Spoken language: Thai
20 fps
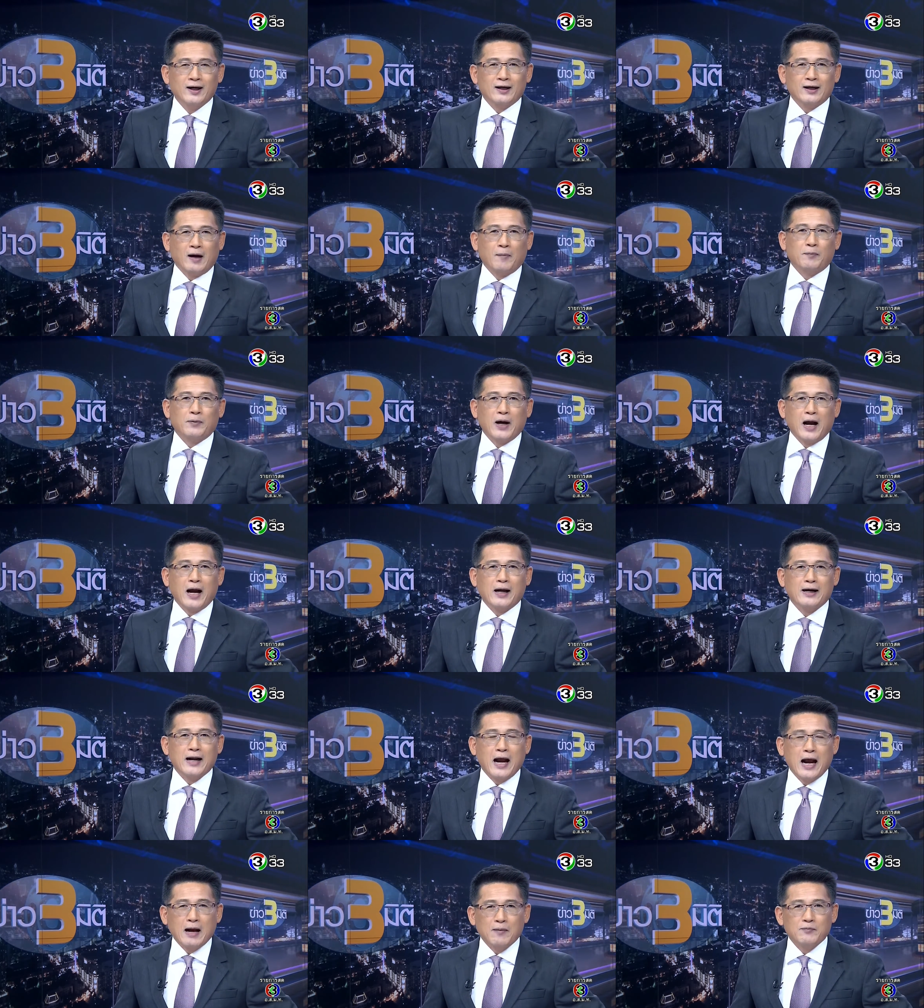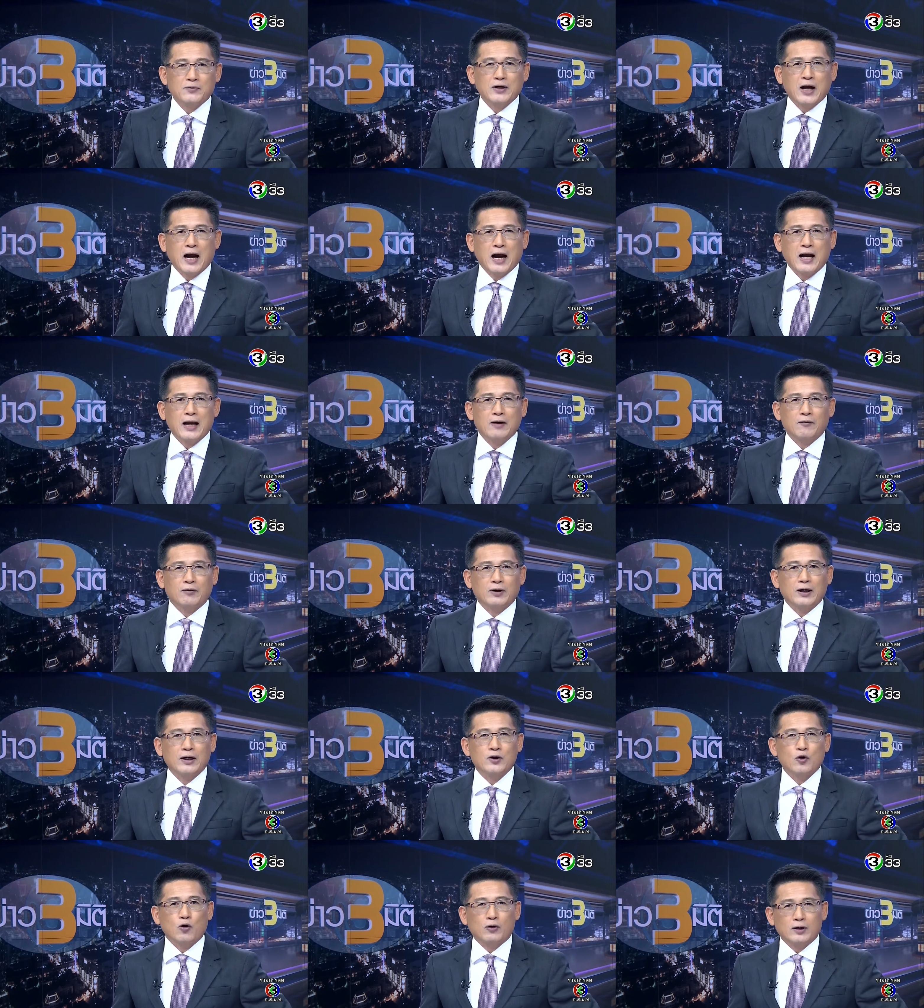กับการห้ามใช้หรื
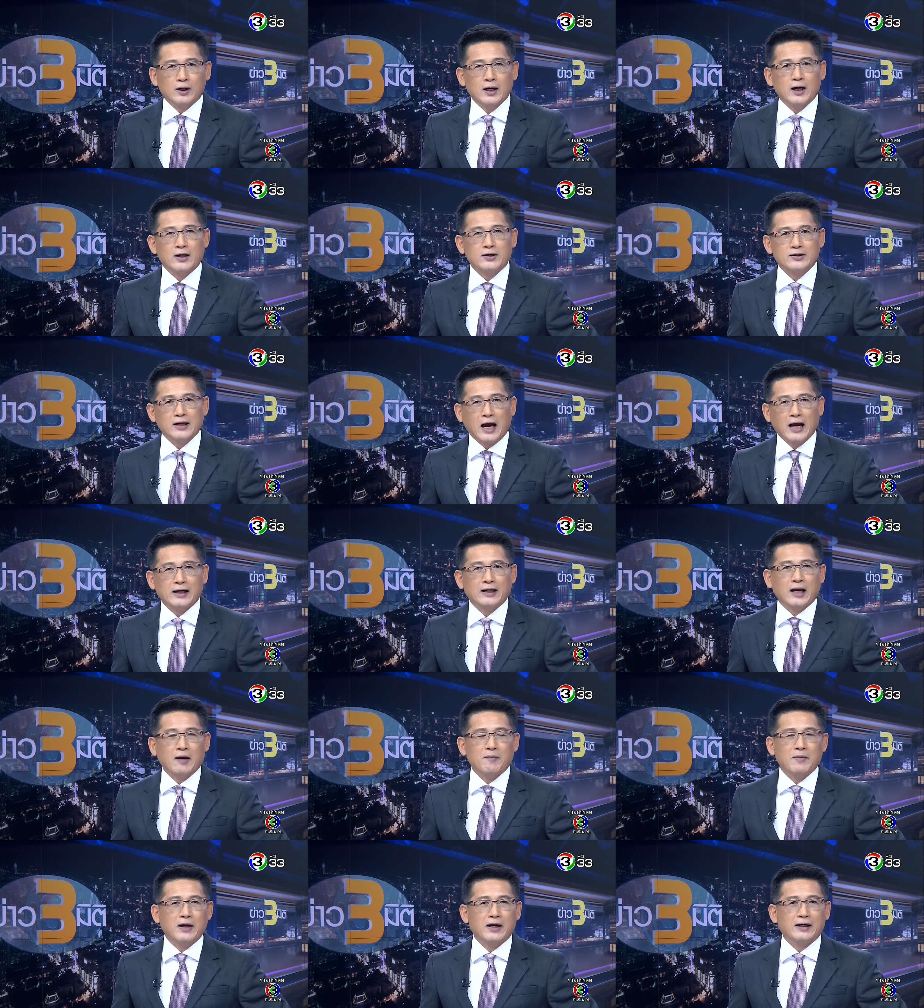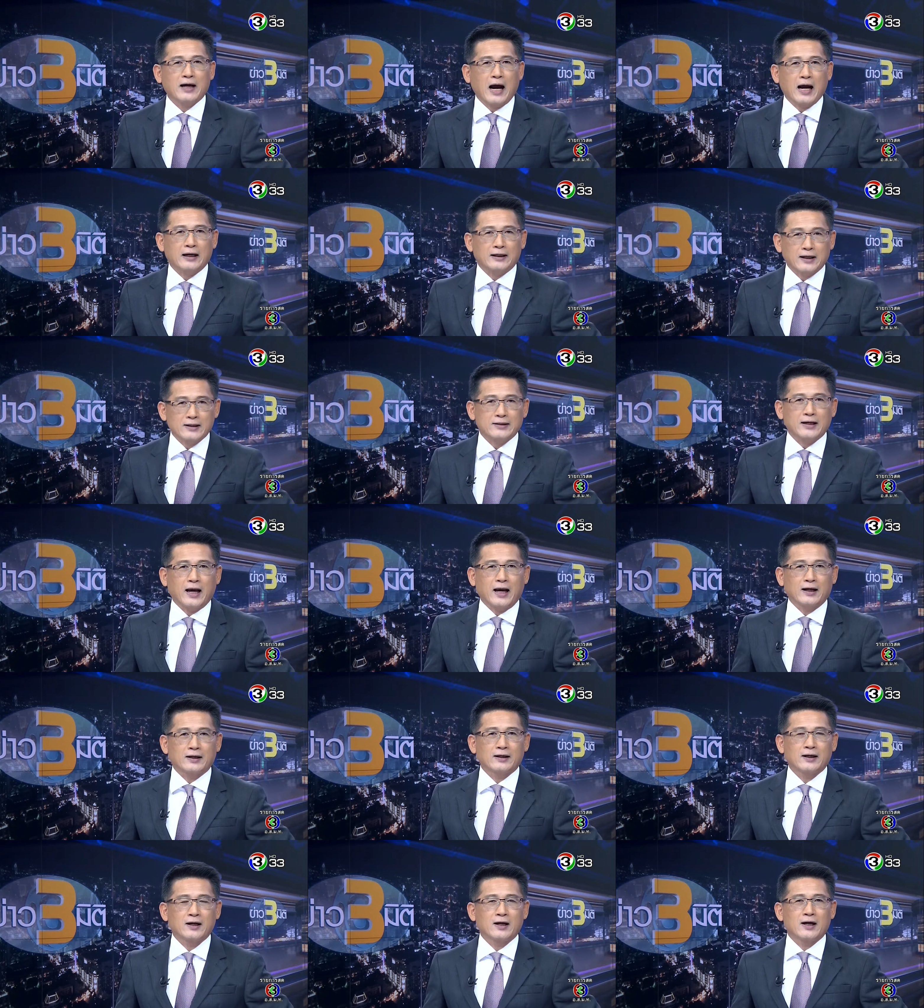อยกเลิกสารเคมีการเกษต
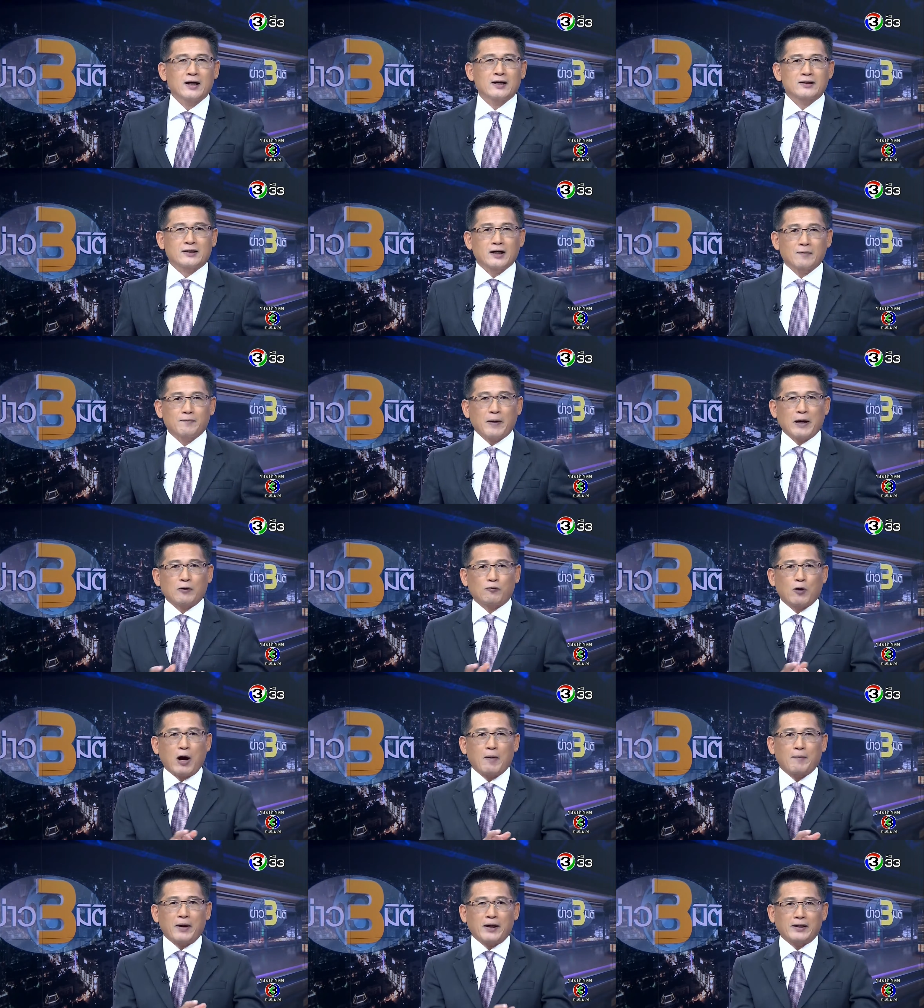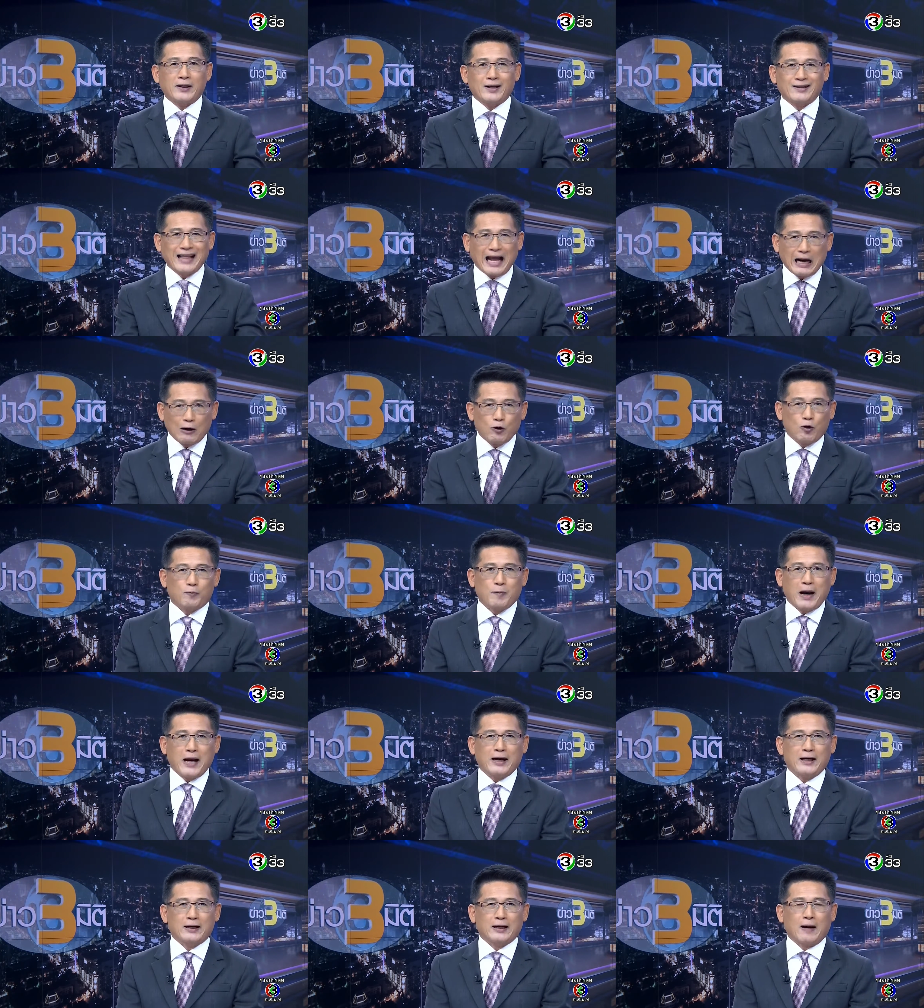ร ซึ่งเป็นความเห็นที่ต่างออกไป
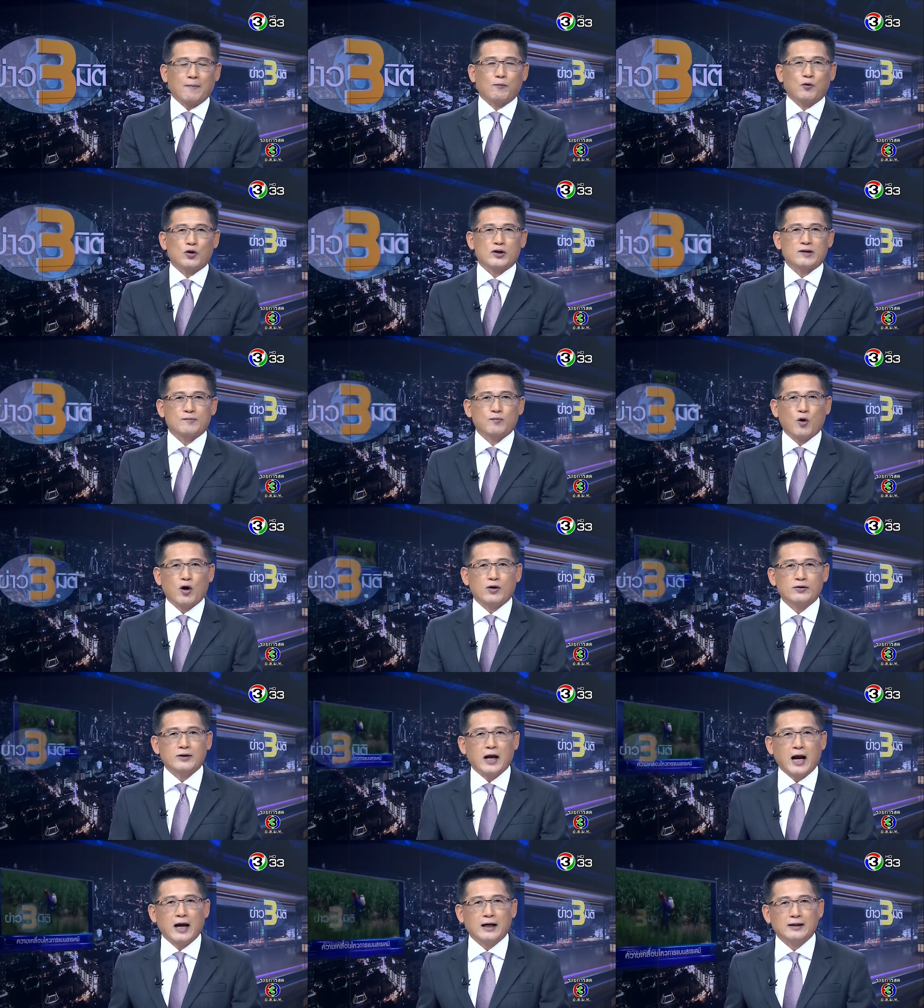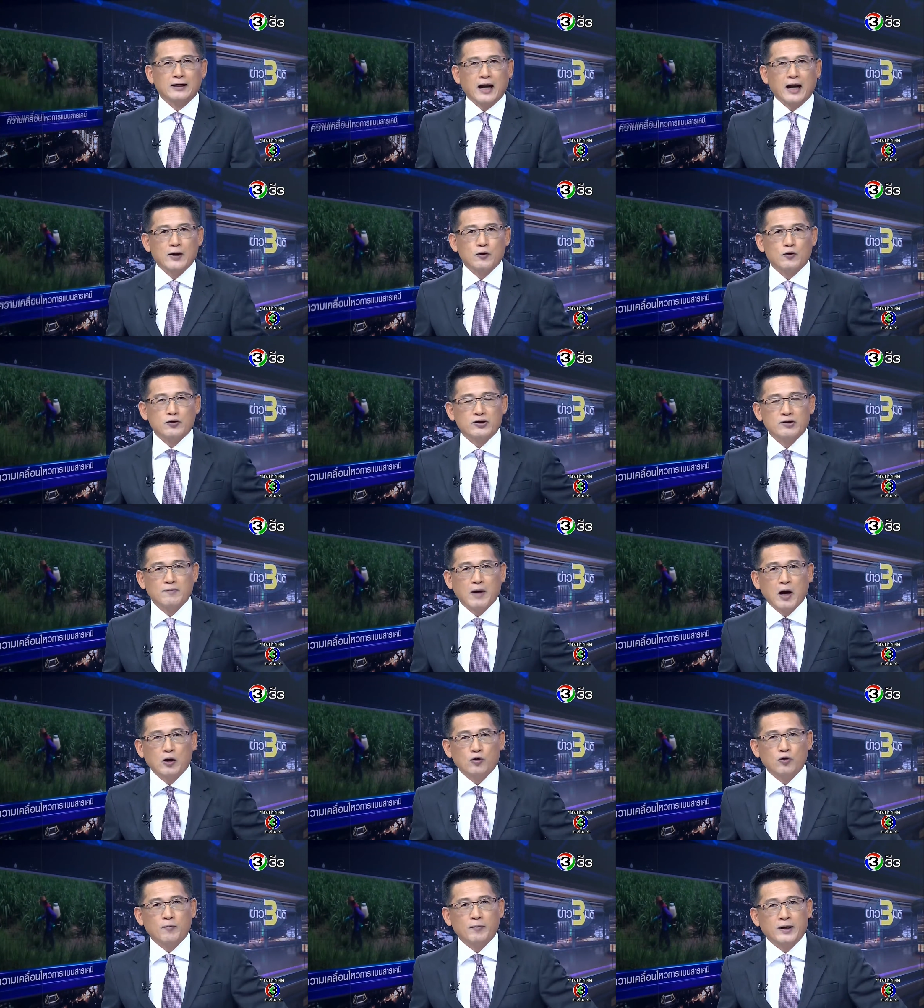นะครับโดยเฉพาะจากนายกสมา
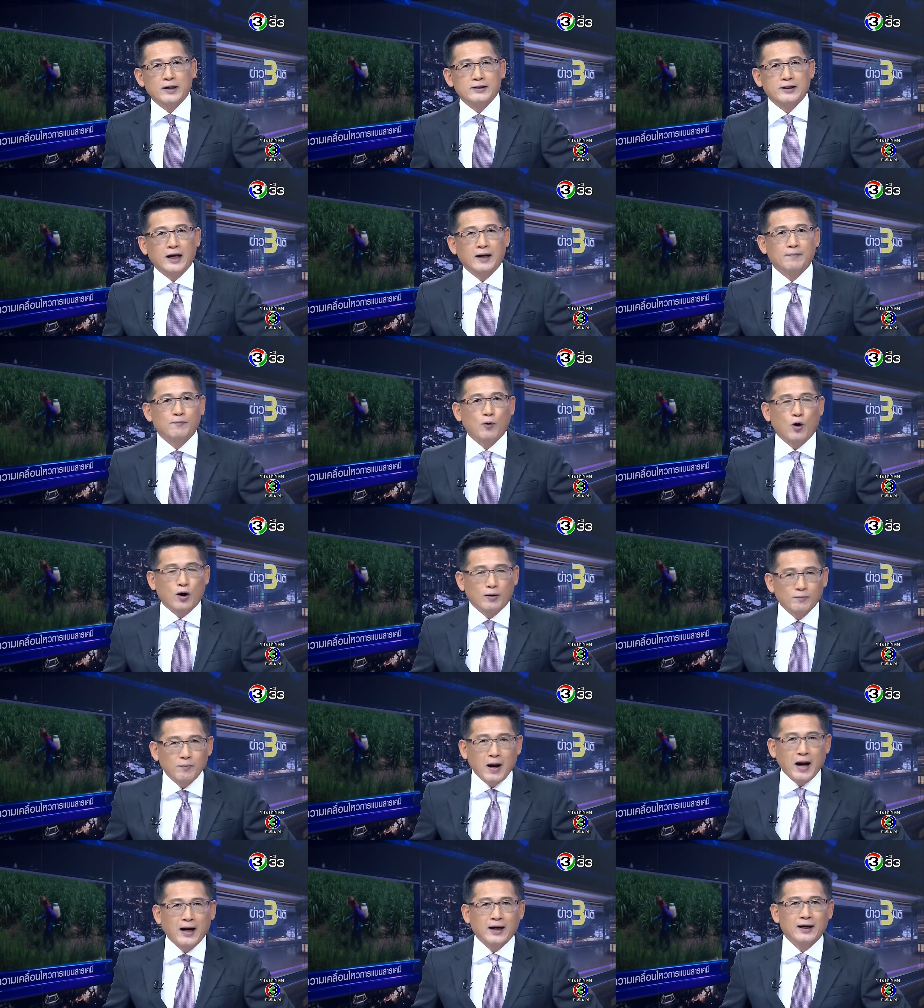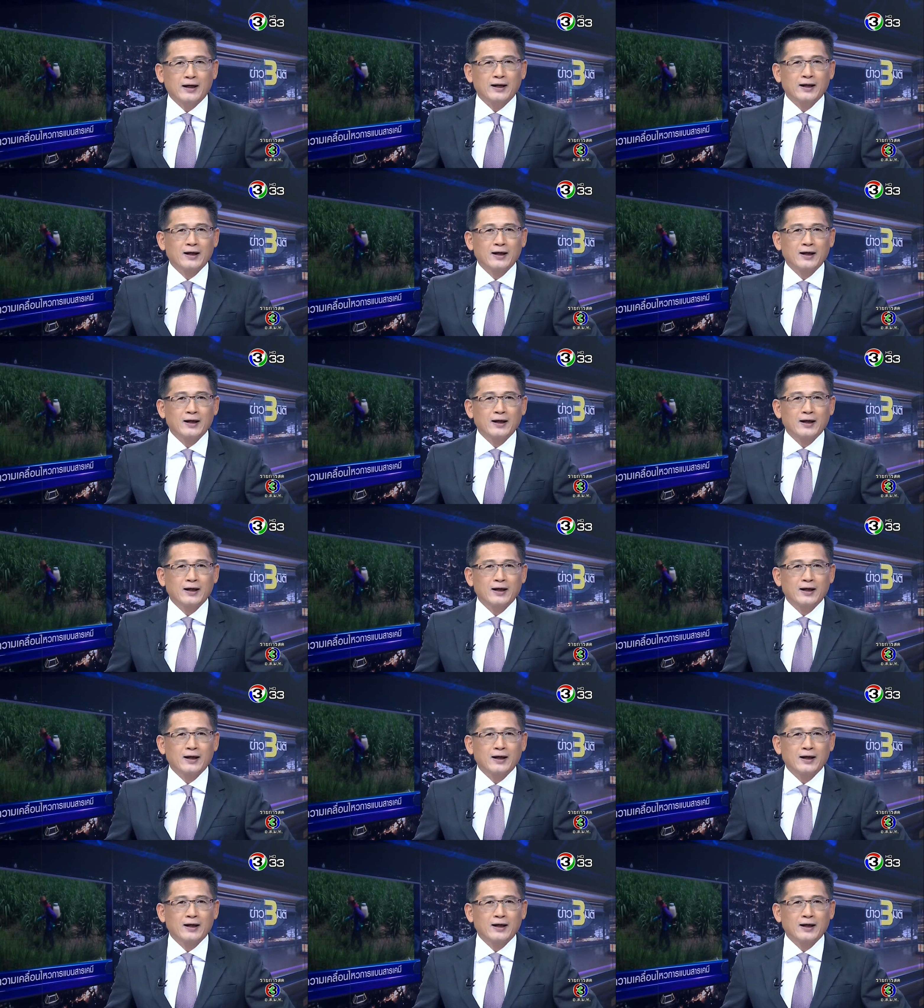คมเกษตรปลอดภัย